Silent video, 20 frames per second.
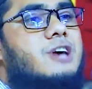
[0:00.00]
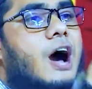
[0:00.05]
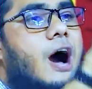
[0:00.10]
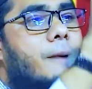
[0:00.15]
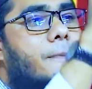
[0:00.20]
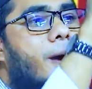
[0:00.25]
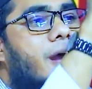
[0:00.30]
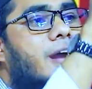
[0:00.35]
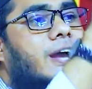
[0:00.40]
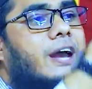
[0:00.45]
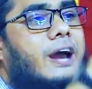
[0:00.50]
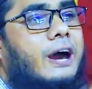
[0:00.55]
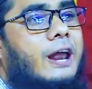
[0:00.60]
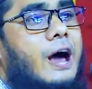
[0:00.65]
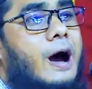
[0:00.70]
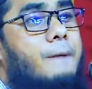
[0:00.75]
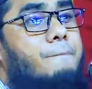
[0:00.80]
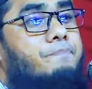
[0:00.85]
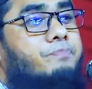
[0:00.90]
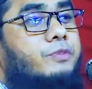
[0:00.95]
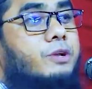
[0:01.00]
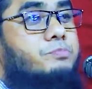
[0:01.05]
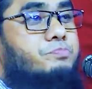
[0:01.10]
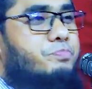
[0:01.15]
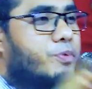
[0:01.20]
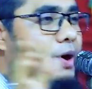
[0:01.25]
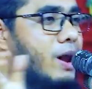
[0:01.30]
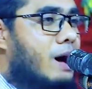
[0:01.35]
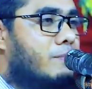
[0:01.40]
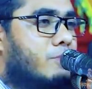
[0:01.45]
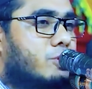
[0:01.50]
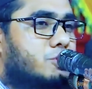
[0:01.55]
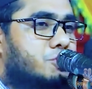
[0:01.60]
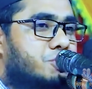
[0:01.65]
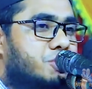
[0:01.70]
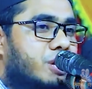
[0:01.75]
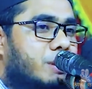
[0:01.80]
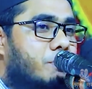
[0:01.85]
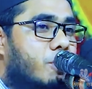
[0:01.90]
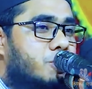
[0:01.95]
সাহাবাই কেরাম
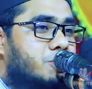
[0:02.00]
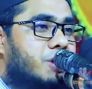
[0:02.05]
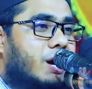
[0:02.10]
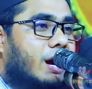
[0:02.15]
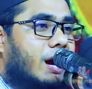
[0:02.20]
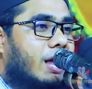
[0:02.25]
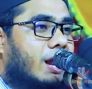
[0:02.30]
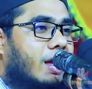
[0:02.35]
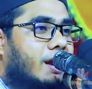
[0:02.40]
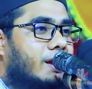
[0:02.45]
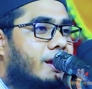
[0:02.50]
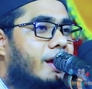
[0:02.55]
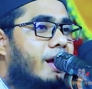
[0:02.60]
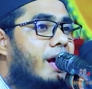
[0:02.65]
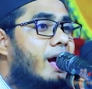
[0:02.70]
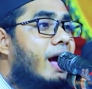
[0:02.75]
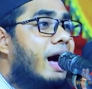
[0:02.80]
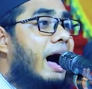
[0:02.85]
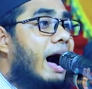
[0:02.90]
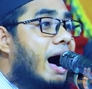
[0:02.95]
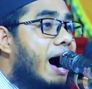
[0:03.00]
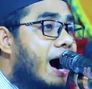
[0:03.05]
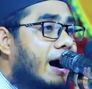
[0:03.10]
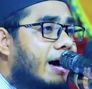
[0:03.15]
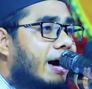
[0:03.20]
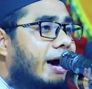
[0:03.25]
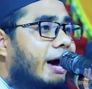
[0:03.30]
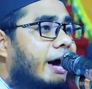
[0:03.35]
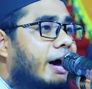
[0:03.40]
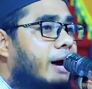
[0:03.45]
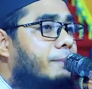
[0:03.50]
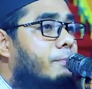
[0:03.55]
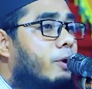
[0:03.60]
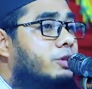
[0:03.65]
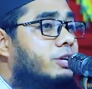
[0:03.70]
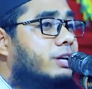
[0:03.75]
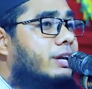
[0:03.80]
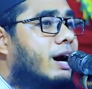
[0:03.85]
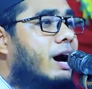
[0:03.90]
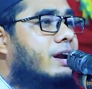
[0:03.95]
পরামর্শে বসে গেলেন আগে
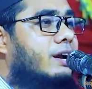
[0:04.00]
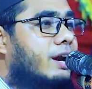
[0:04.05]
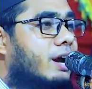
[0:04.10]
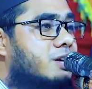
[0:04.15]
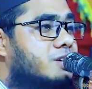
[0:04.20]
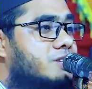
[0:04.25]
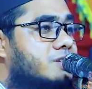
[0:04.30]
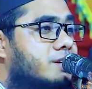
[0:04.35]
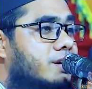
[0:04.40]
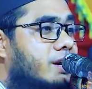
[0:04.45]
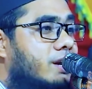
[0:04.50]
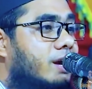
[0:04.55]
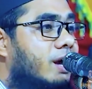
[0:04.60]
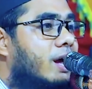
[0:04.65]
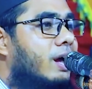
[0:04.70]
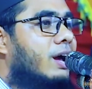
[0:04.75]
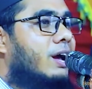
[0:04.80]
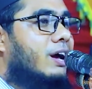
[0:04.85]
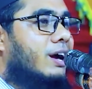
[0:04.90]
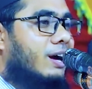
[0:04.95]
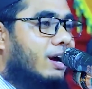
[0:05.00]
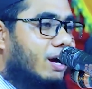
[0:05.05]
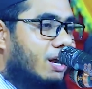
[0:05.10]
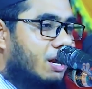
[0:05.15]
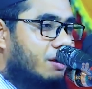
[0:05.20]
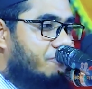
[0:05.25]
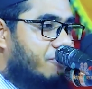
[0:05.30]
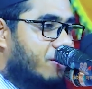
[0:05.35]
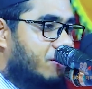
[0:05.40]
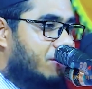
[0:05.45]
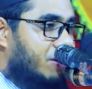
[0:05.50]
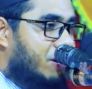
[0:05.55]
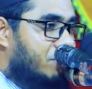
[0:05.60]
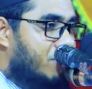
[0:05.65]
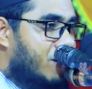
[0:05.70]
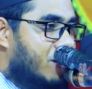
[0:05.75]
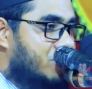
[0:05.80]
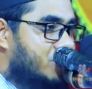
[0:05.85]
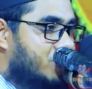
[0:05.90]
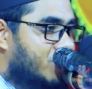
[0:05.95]
মদিনার রাষ্ট্রের খালিফা
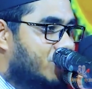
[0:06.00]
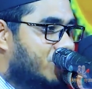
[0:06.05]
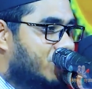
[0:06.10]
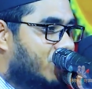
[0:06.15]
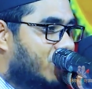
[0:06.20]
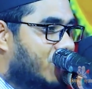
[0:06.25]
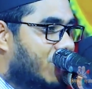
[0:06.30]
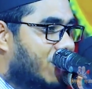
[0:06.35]
নির্বাচন